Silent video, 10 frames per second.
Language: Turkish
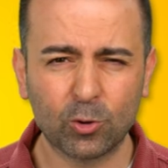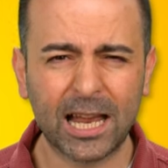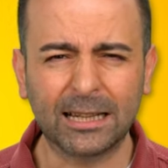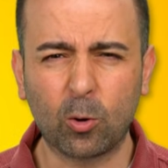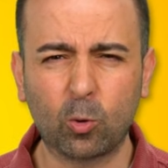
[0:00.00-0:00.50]

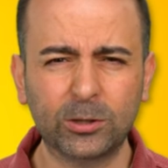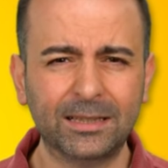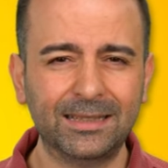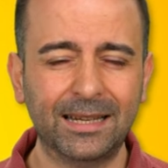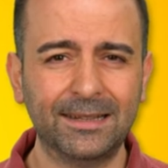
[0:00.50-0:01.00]
Özellikle
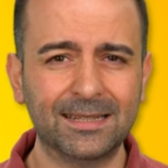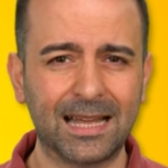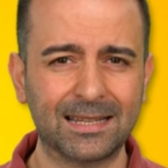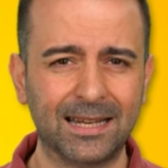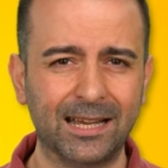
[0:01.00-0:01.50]
okulda
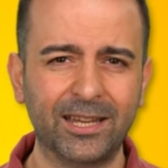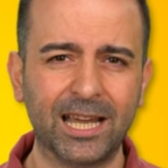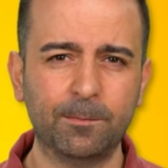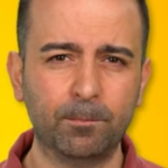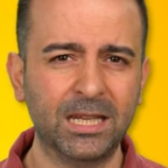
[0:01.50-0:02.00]
dinlediğiniz dersleri evde
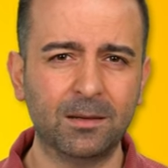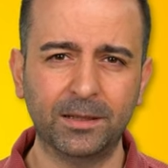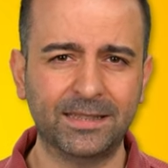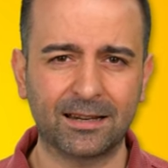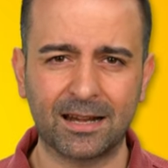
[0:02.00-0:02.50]
gelip
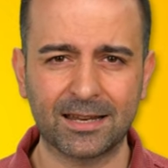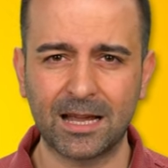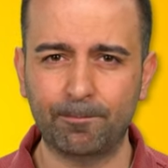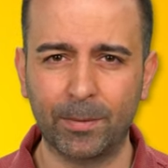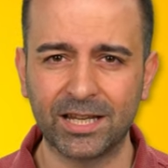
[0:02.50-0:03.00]
minik bir tekrar
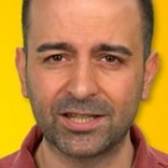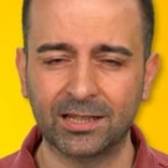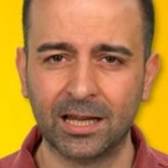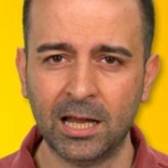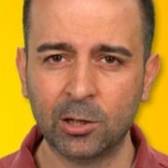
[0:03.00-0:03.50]
yapmak
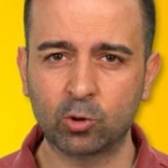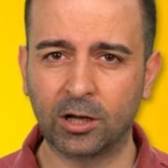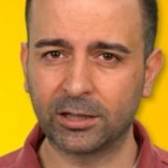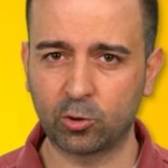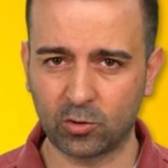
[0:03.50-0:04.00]
için şu
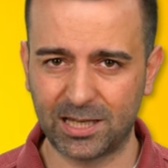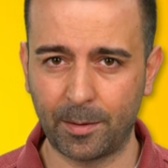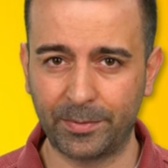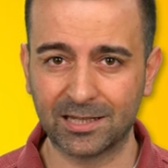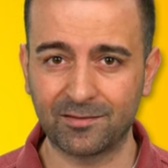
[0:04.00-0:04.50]
anda çok
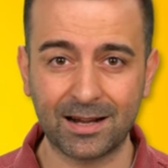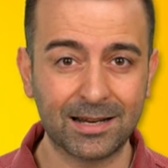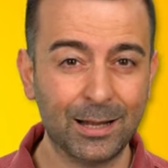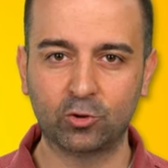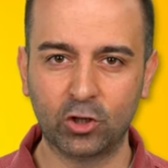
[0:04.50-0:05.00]
sebebiniz var.
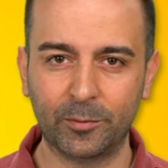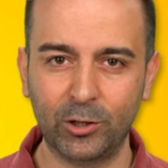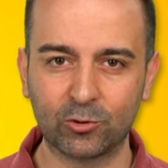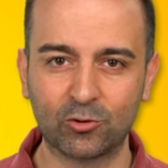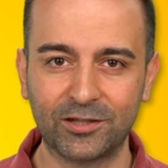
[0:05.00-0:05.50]
Çünkü
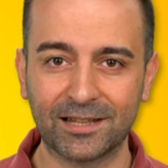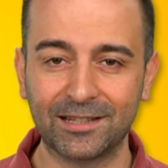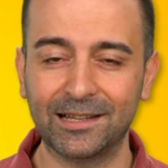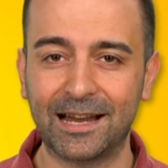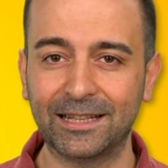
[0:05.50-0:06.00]
biliyorsunuz
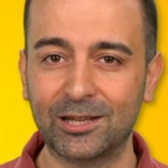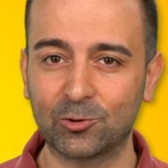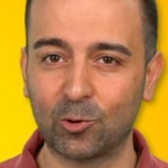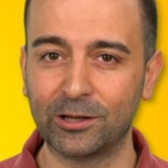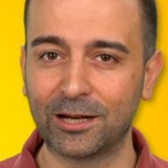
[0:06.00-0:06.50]
yazılılardaki
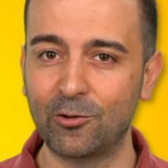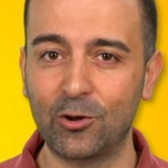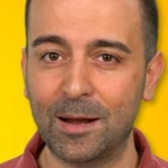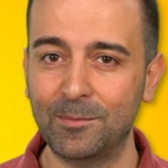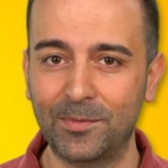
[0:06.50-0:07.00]
soruların
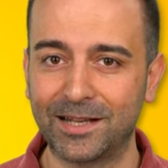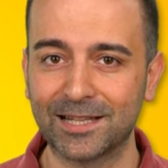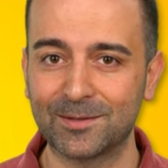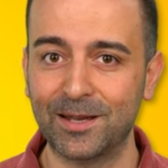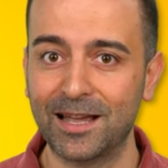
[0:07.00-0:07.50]
önemli bir
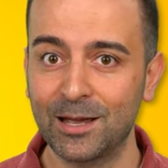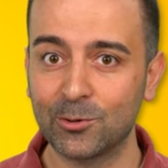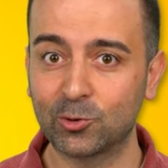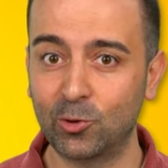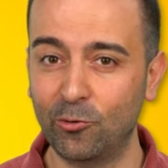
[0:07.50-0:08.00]
kısmı
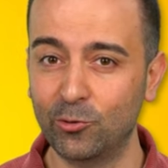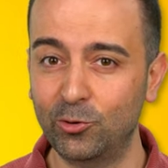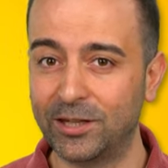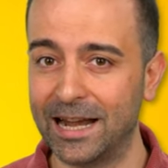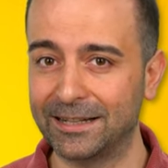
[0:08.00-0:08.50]
son
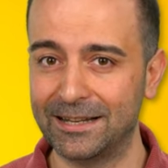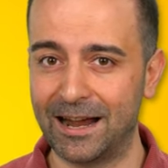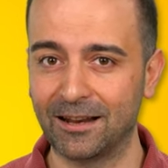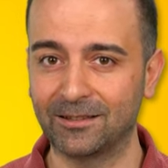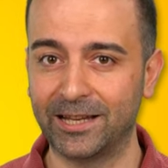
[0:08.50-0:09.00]
ünitelerden
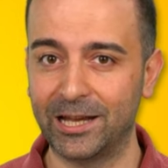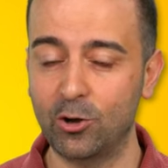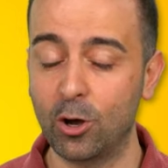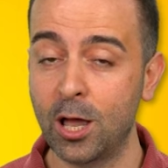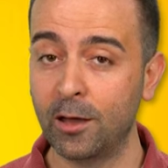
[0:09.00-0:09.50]
ağırlıklı
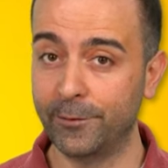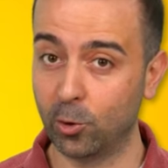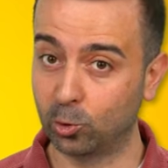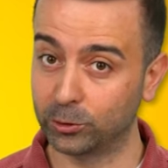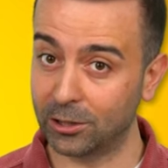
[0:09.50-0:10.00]
geliyor ve
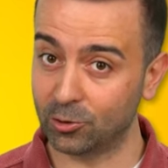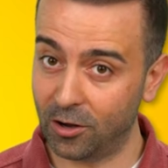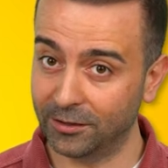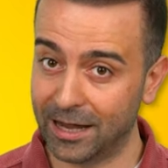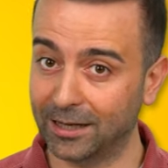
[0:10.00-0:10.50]
okulda da
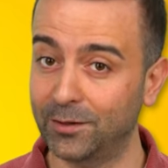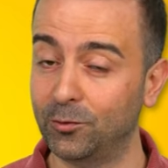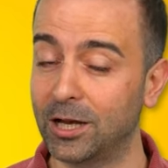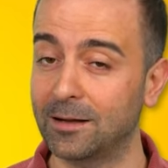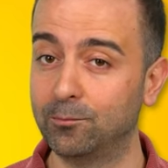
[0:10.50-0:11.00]
şu anda
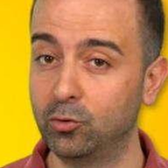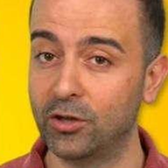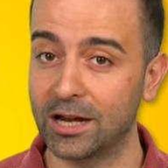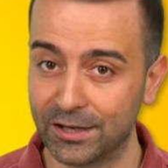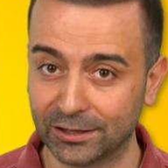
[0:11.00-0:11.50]
aktif olarak
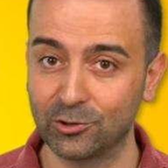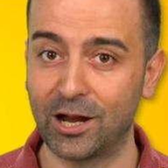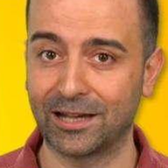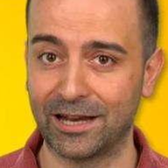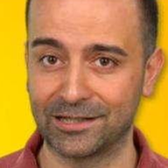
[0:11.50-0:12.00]
bunlar
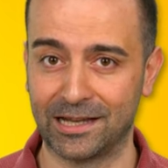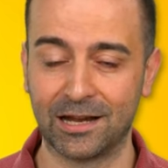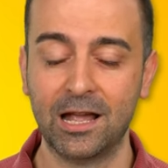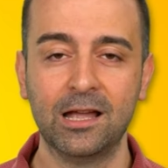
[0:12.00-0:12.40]
anlatılıyor arkadaşlar.